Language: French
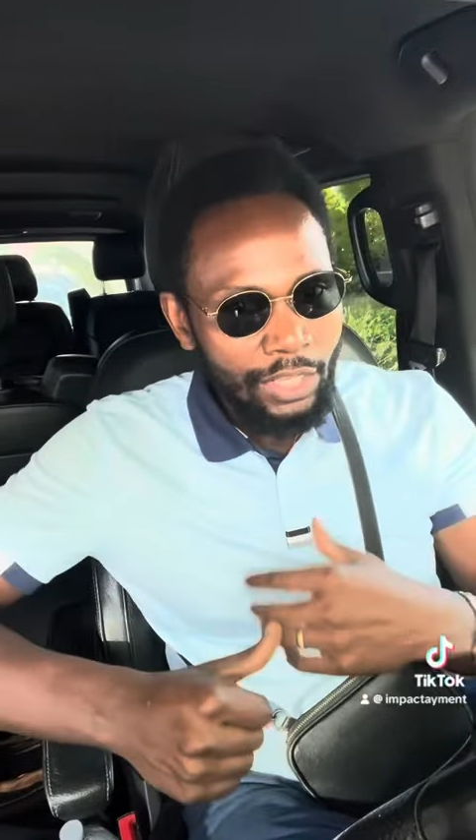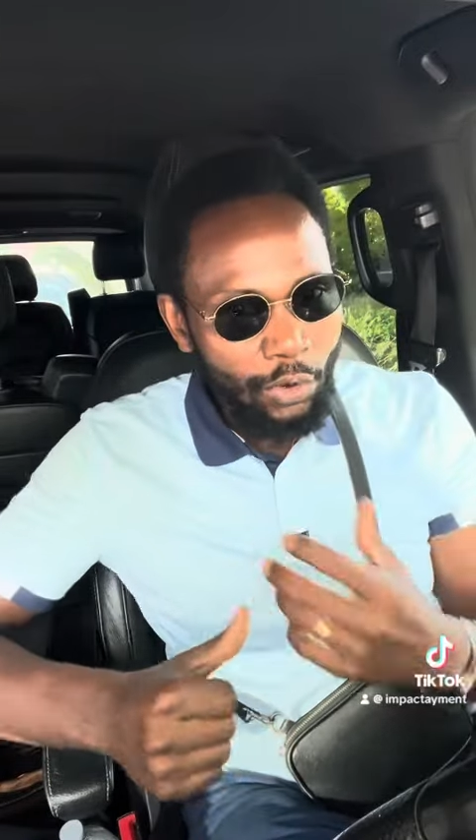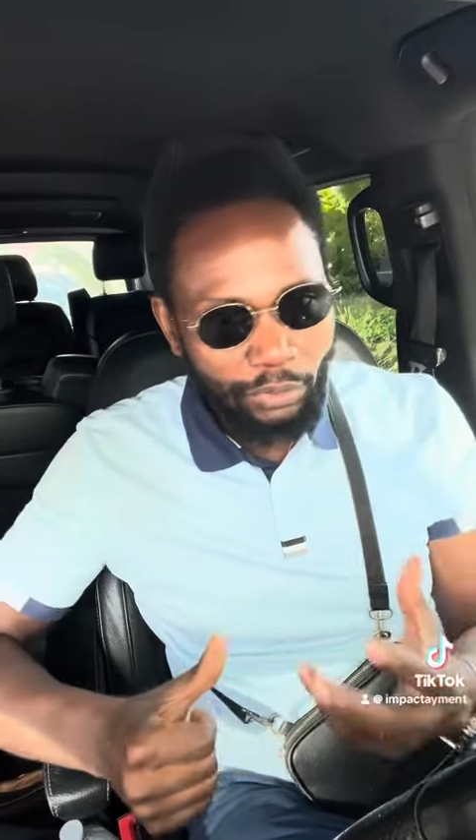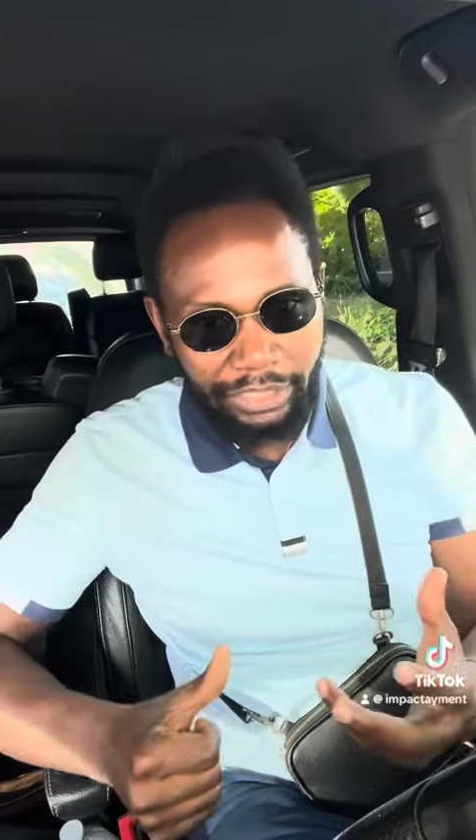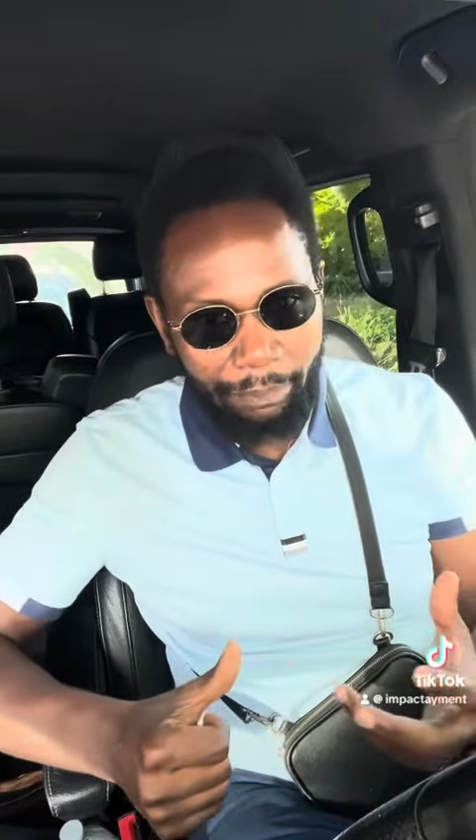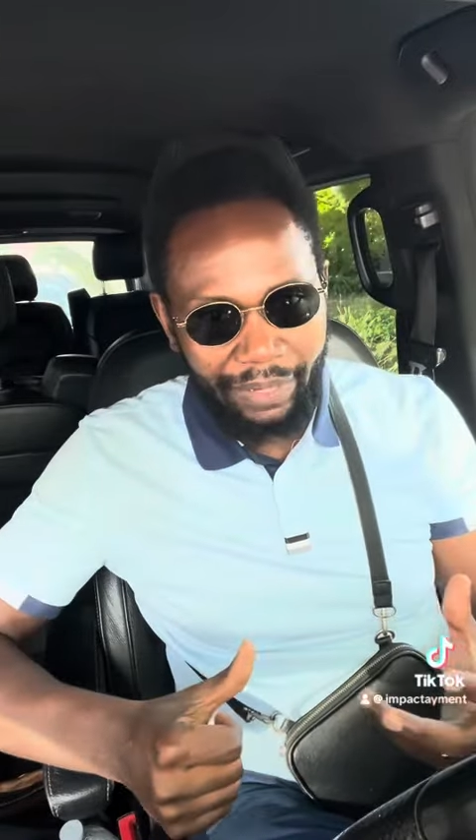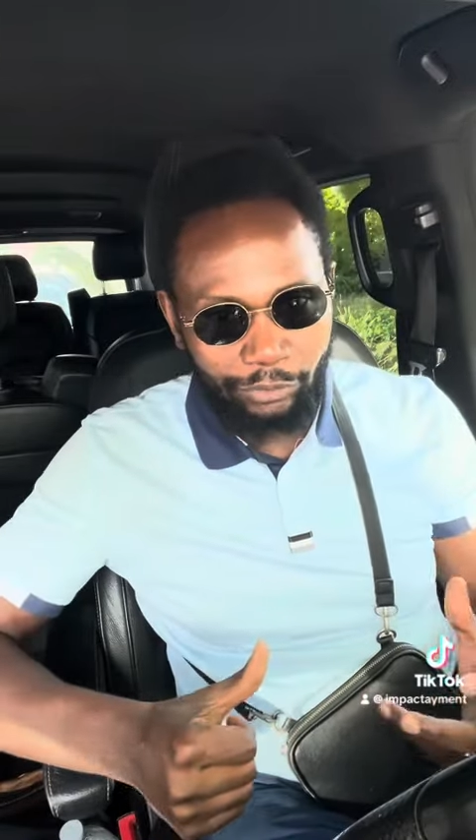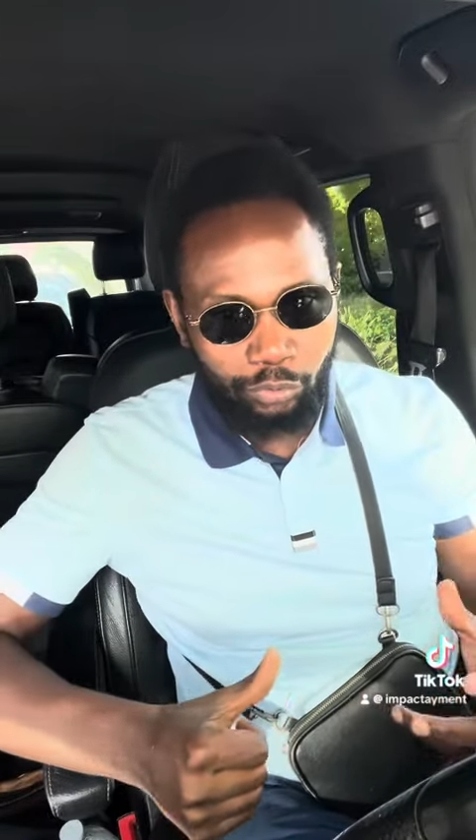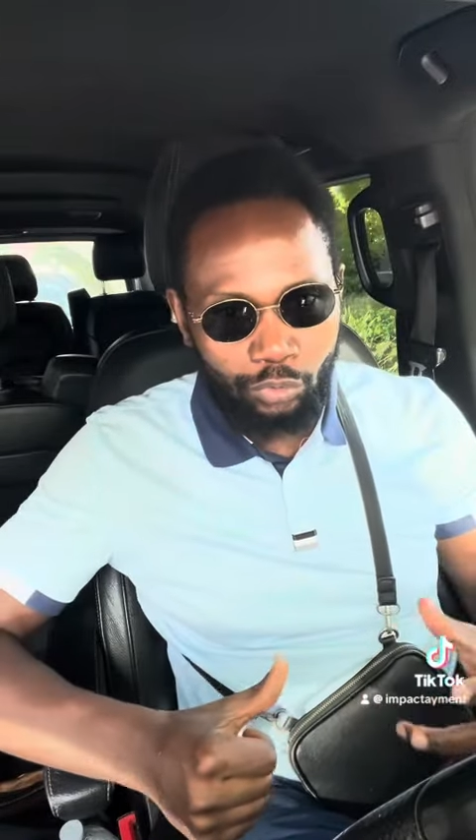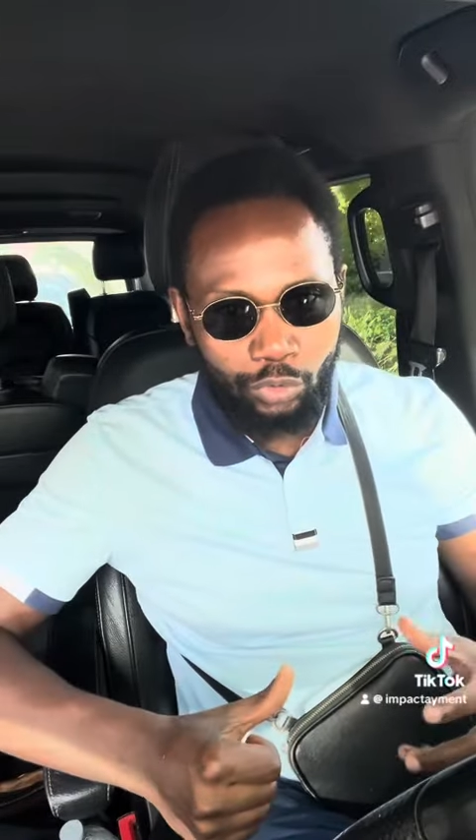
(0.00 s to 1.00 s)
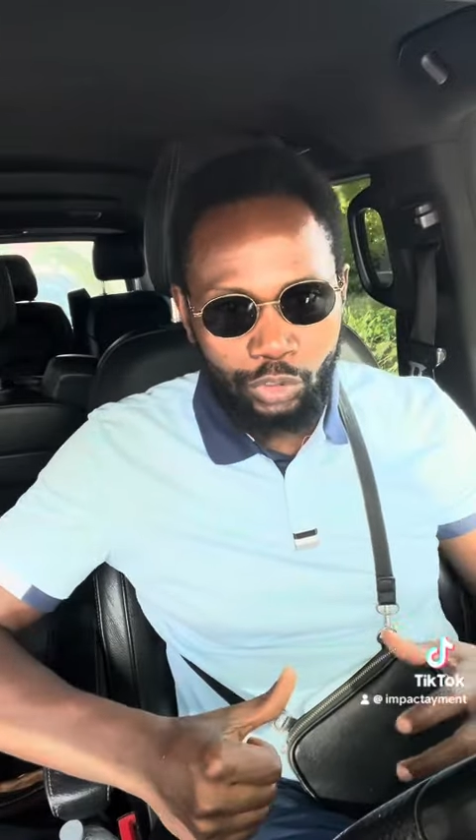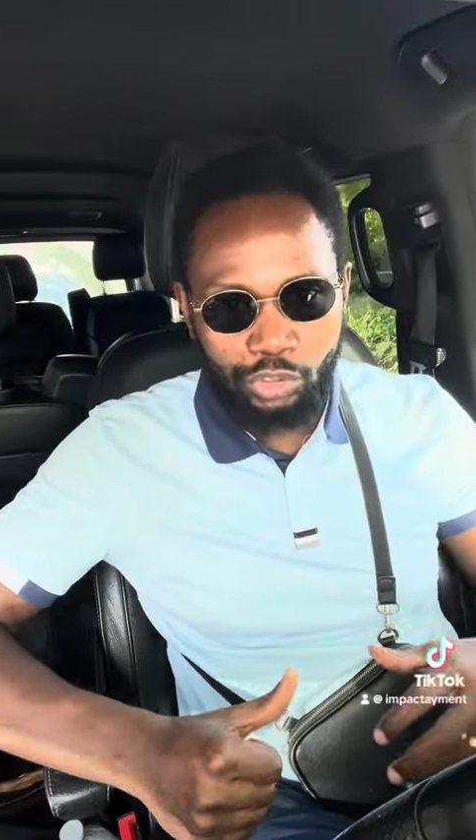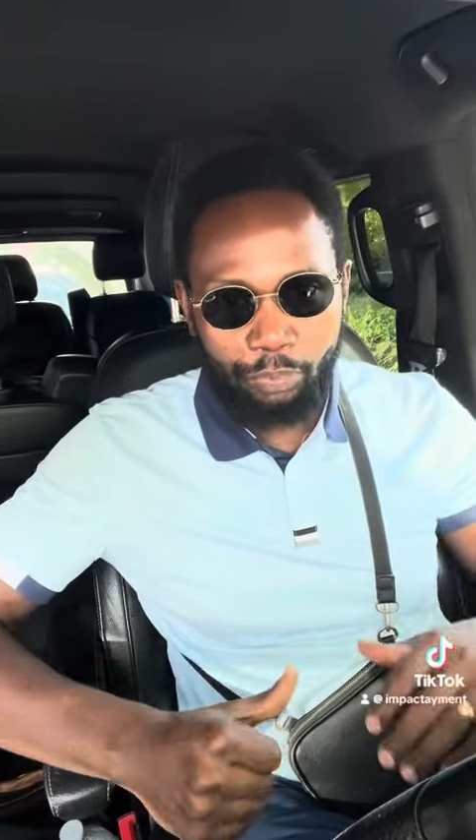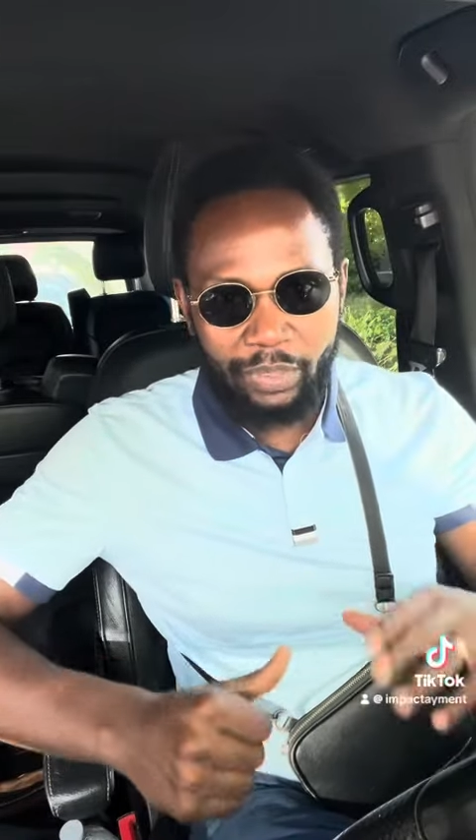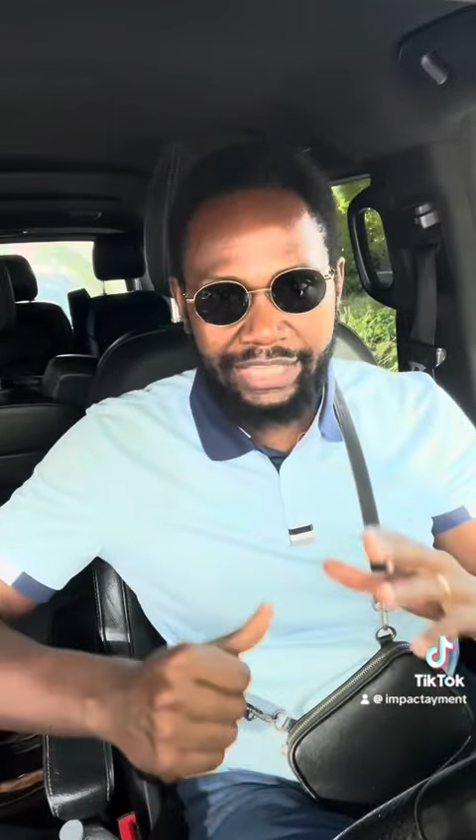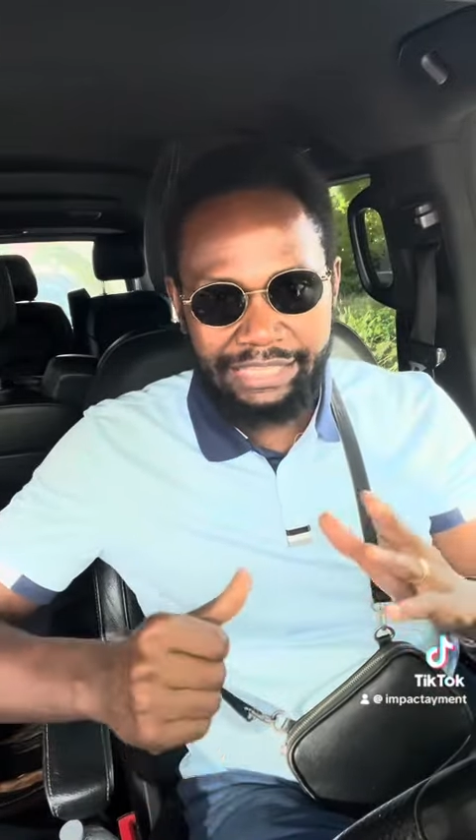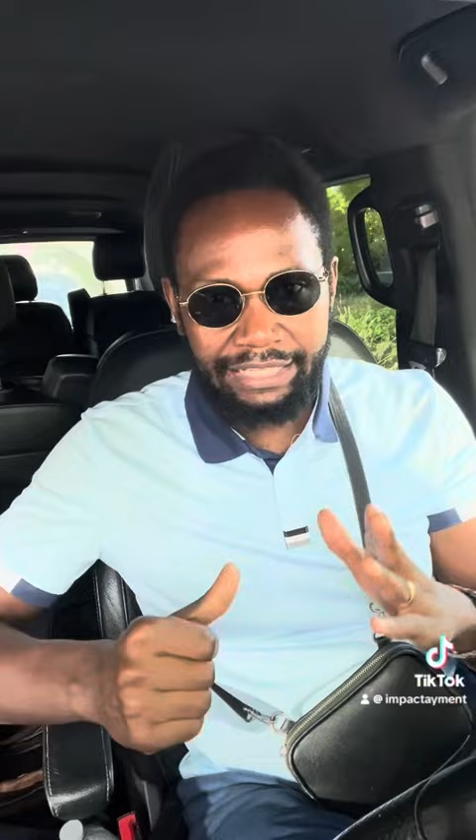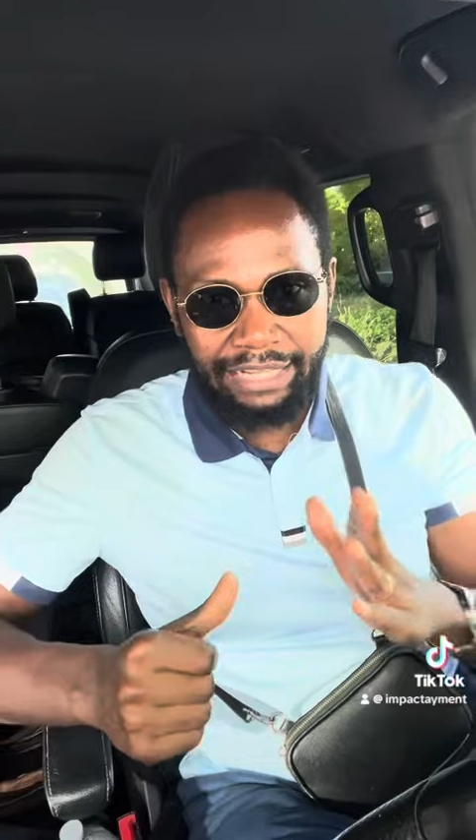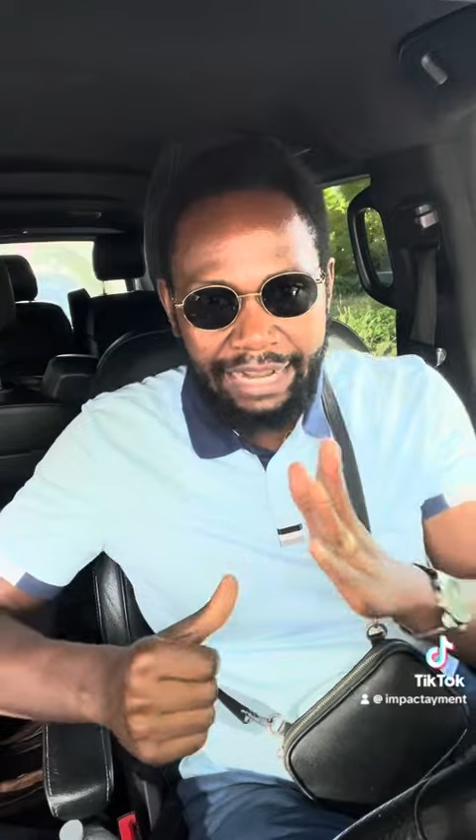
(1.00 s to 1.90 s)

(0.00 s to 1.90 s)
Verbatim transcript: on te prend tout, tu peux décider de